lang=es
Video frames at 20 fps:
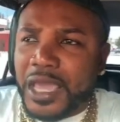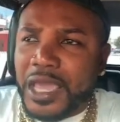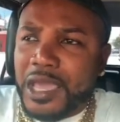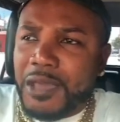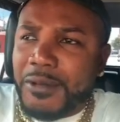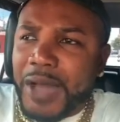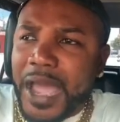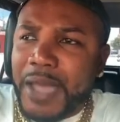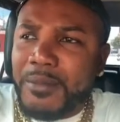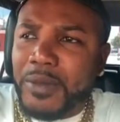
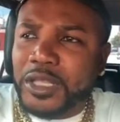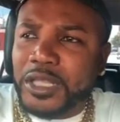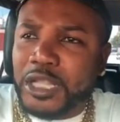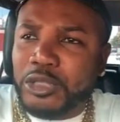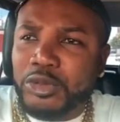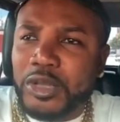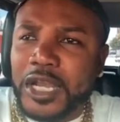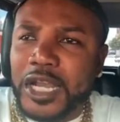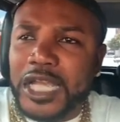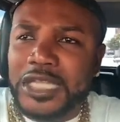Y va y
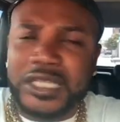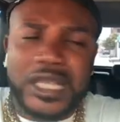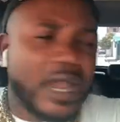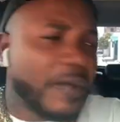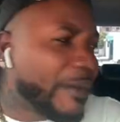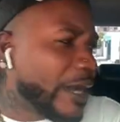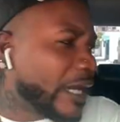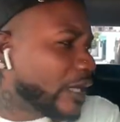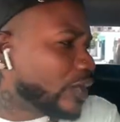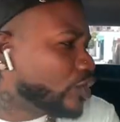monta su iglesia en
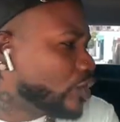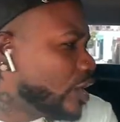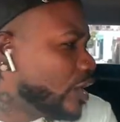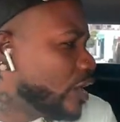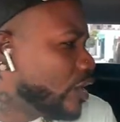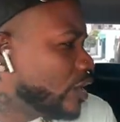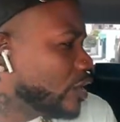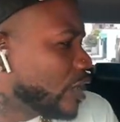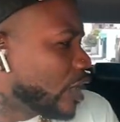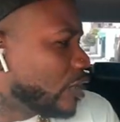la
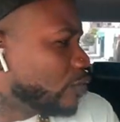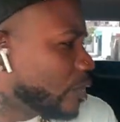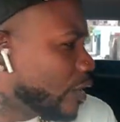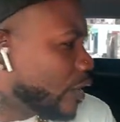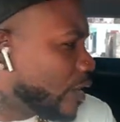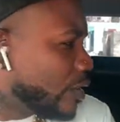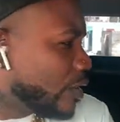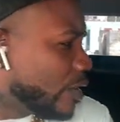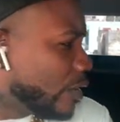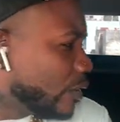marquesina y dice que
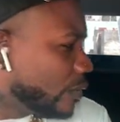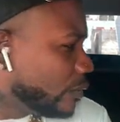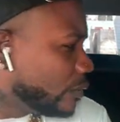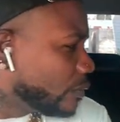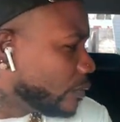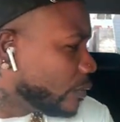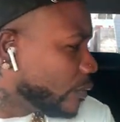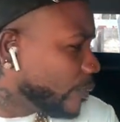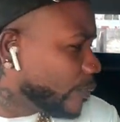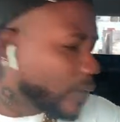fue de Dios.
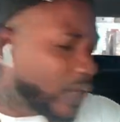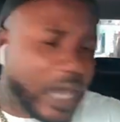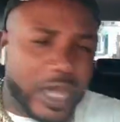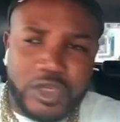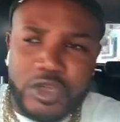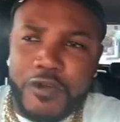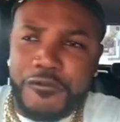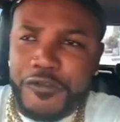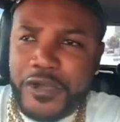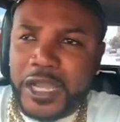
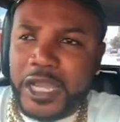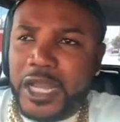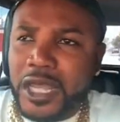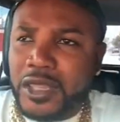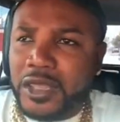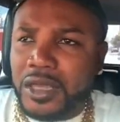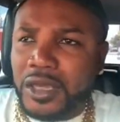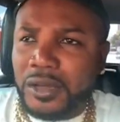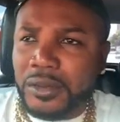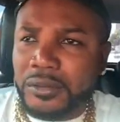Que Dios fue que
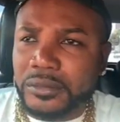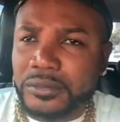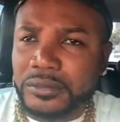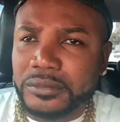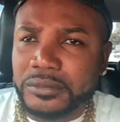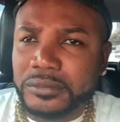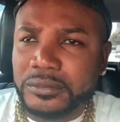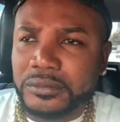le dijo.